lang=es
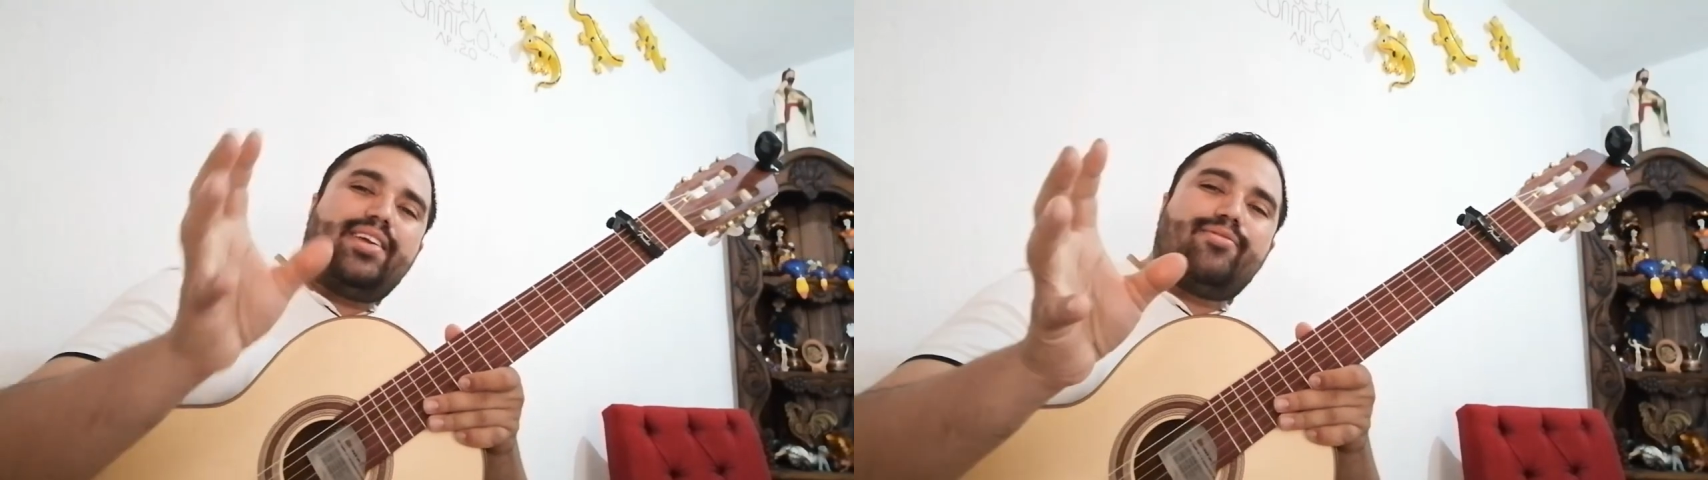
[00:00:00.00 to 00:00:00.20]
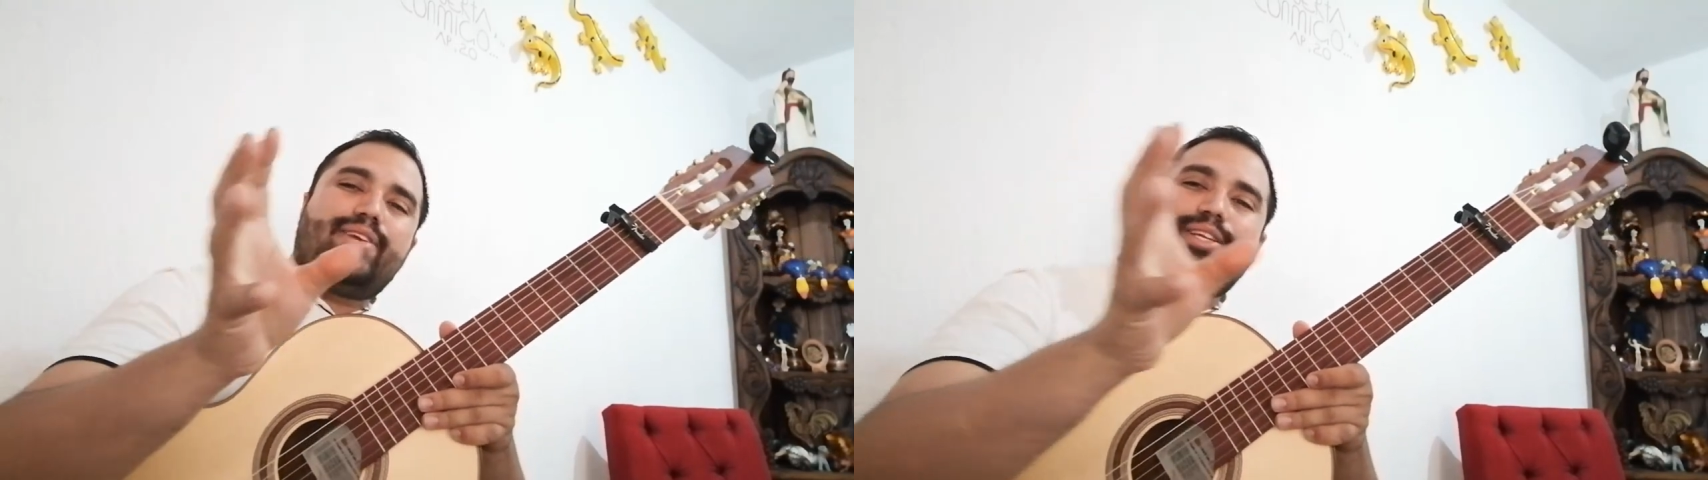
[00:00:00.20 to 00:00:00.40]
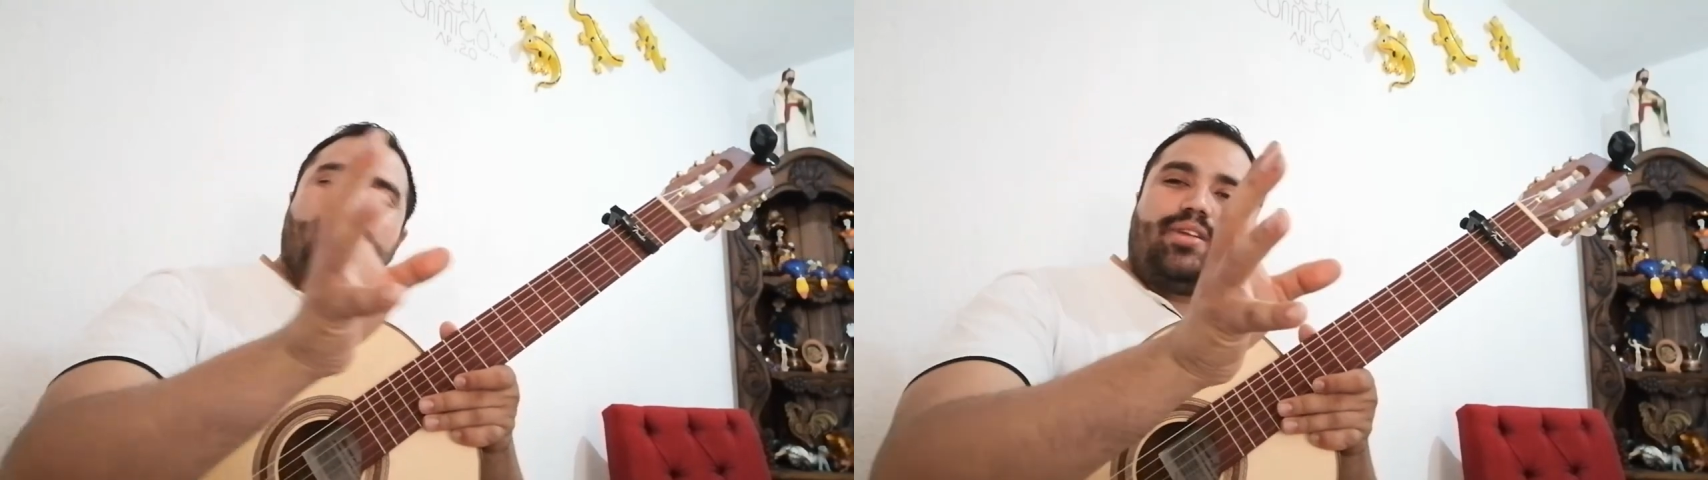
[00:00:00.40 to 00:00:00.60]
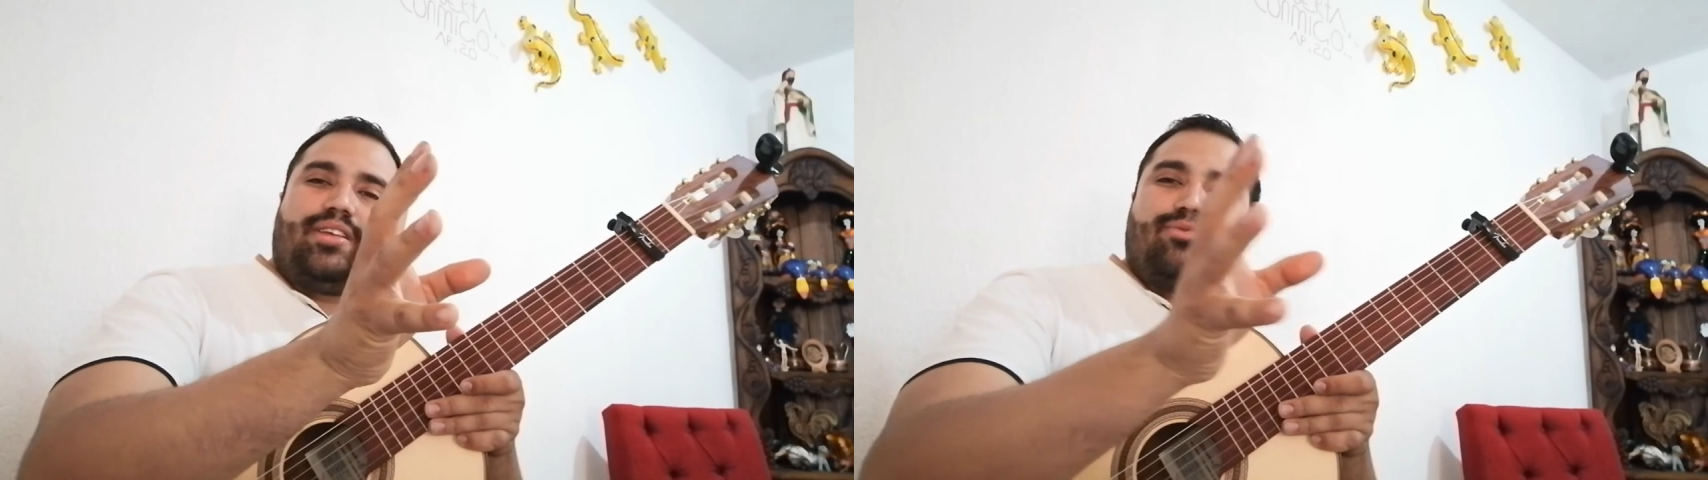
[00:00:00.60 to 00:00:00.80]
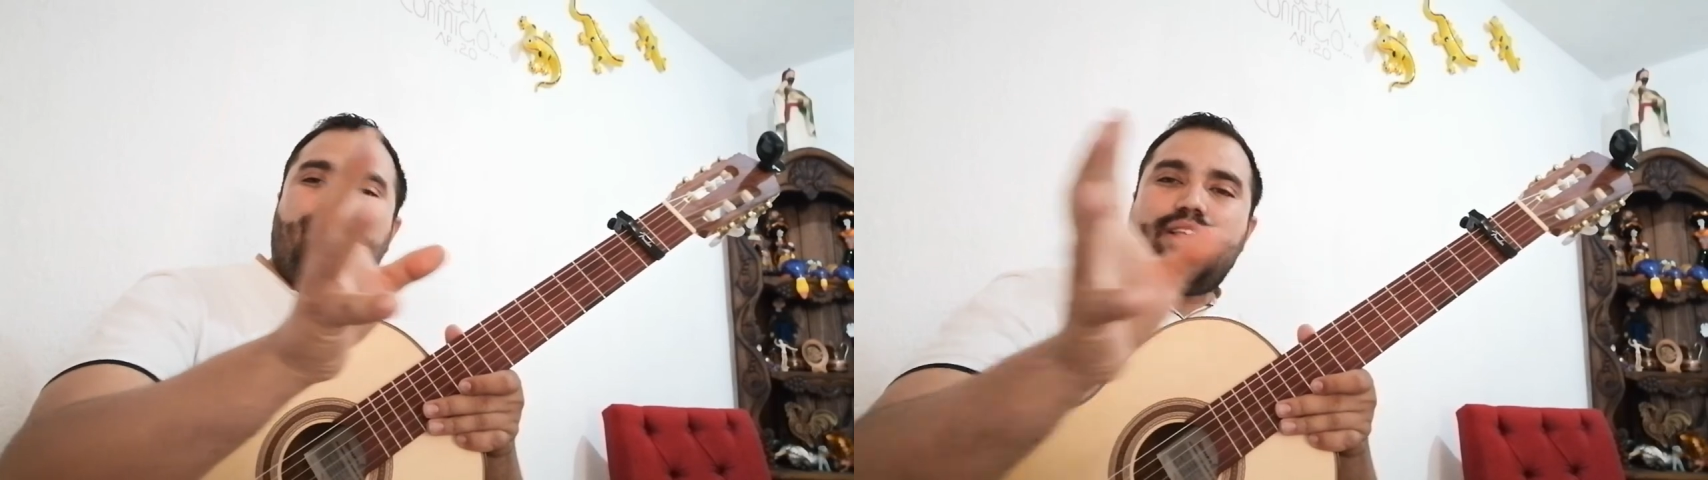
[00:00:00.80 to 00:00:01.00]
Hijo y
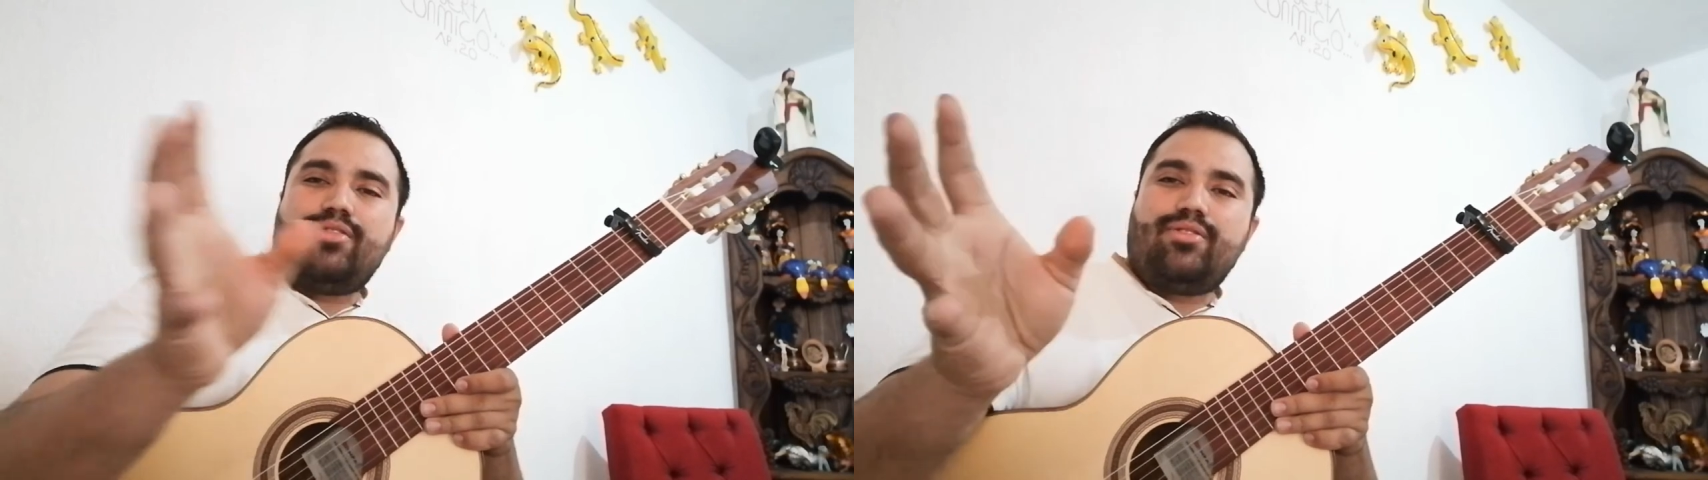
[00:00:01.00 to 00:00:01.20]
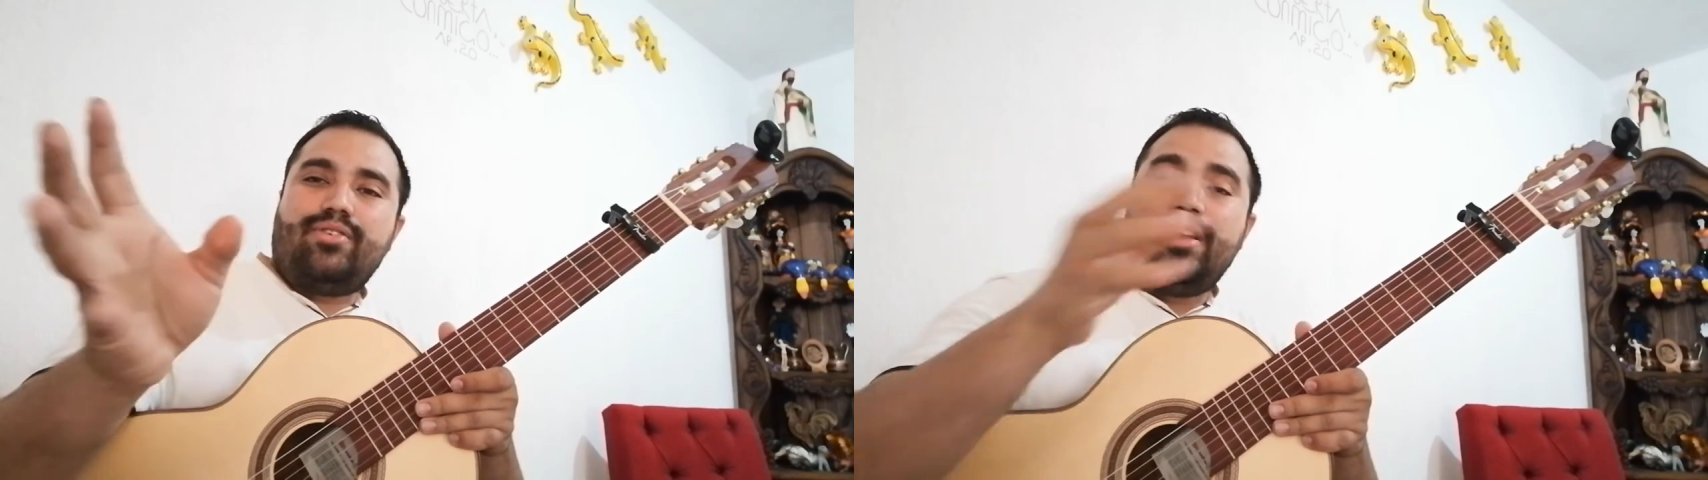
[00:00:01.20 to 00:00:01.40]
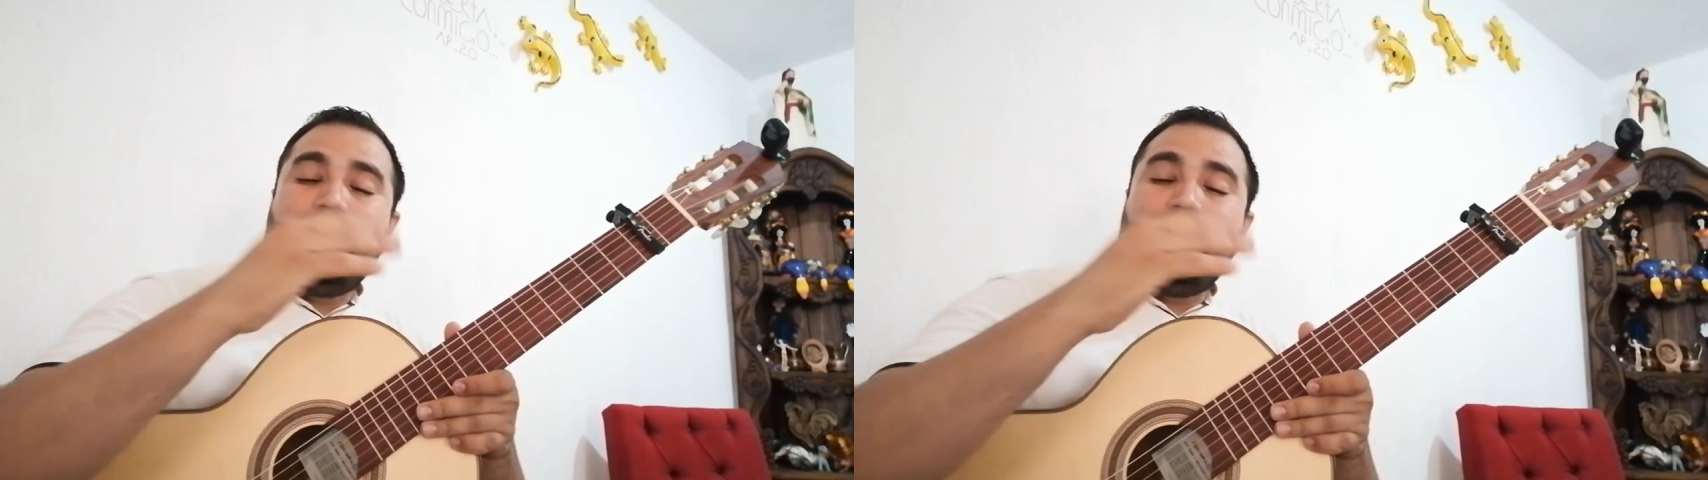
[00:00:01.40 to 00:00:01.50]
Espíritu Santo.